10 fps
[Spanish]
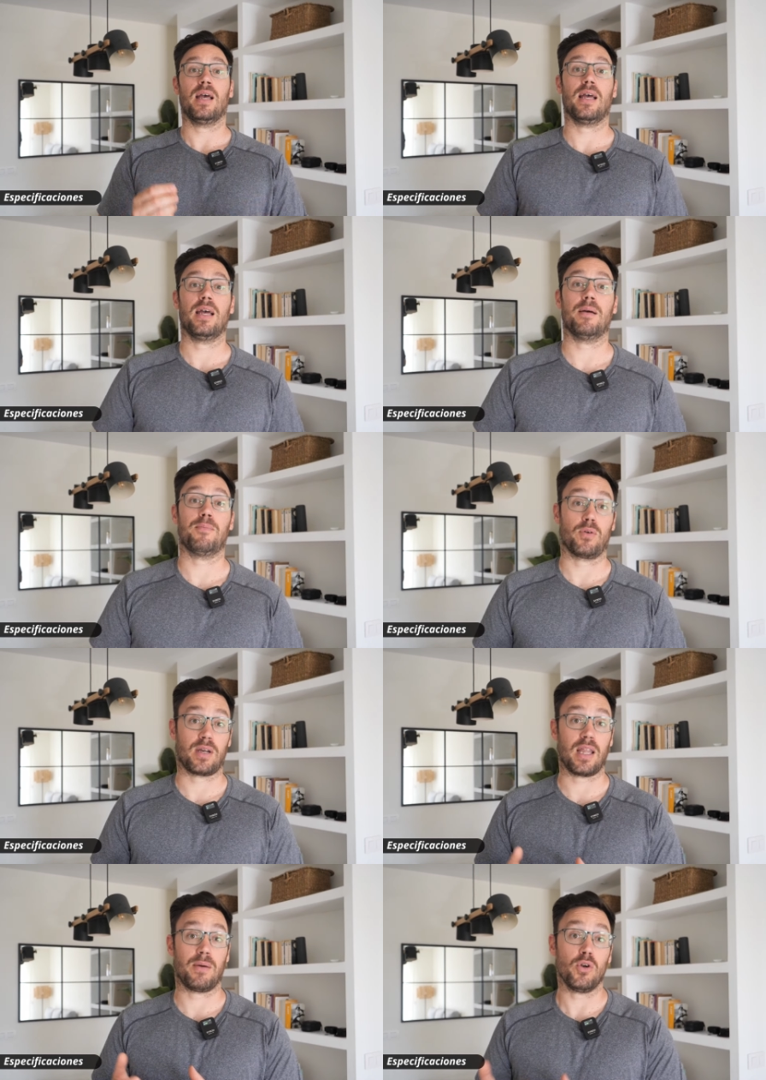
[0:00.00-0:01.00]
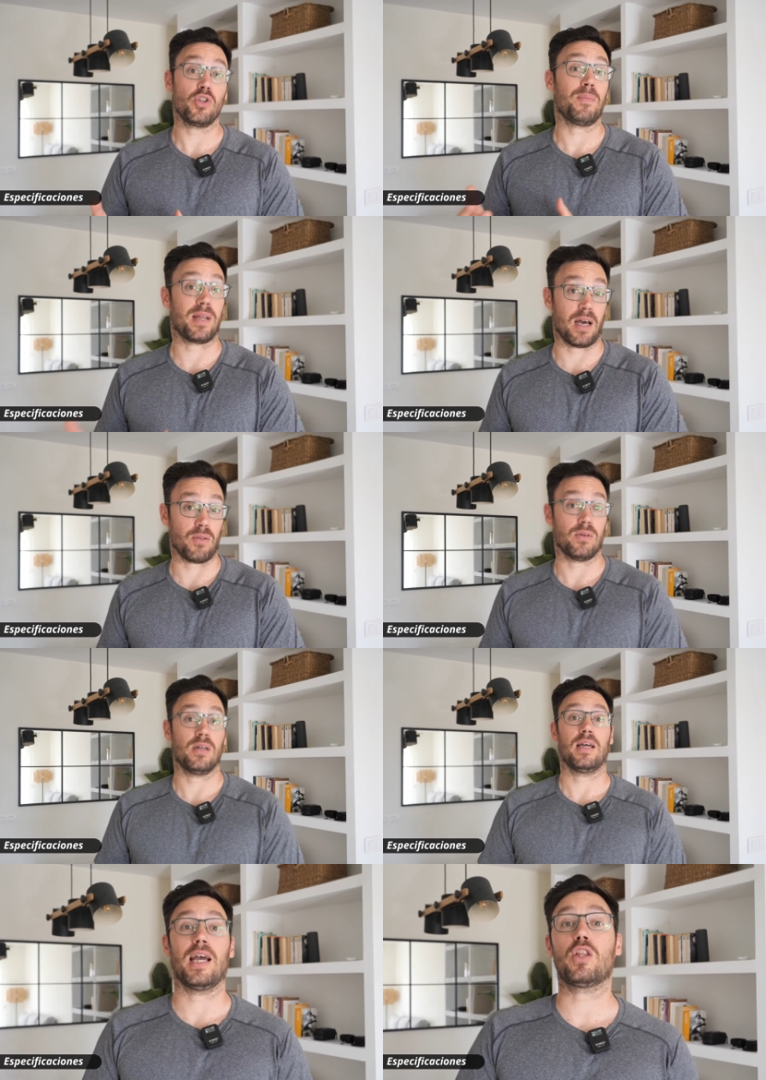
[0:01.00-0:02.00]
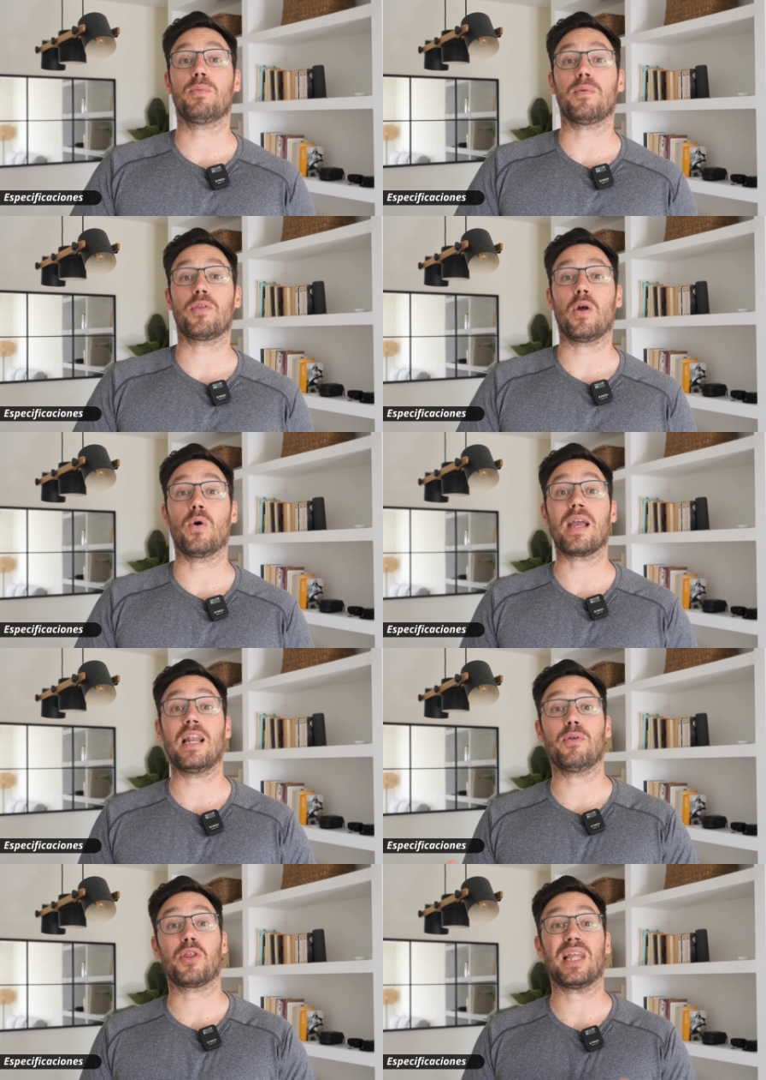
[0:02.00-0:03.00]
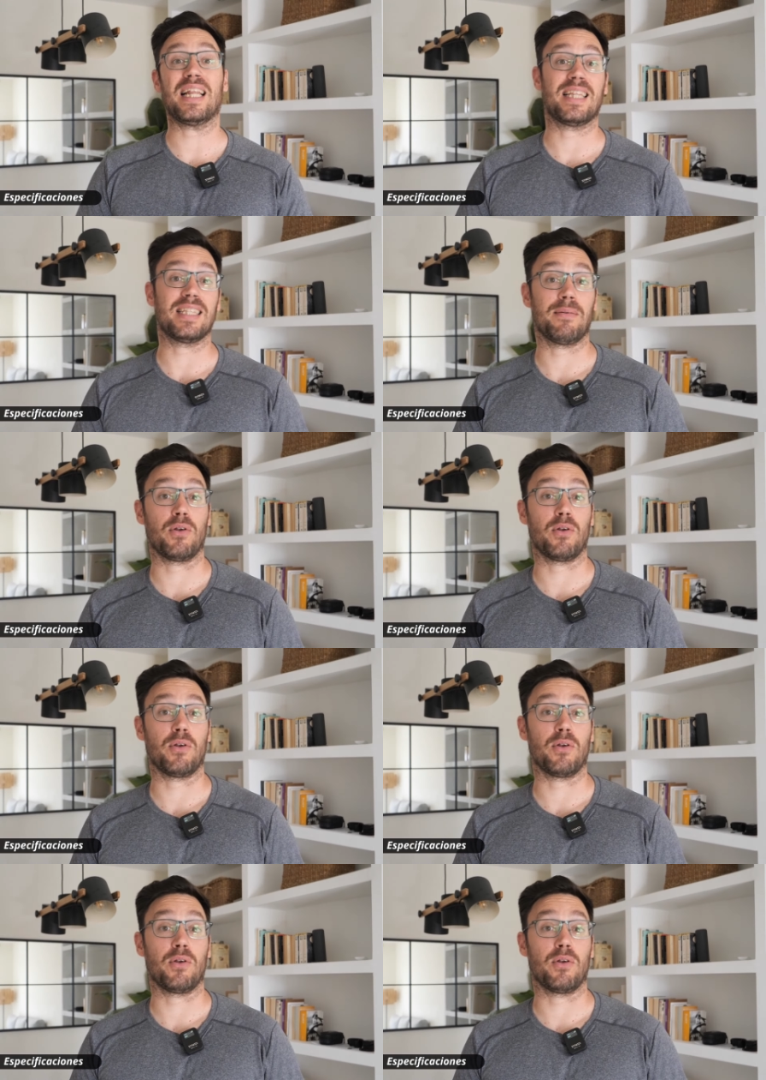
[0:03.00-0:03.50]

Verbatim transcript: eh, por cada voltio aplicado. Esto proporciona un equilibrio excelente entre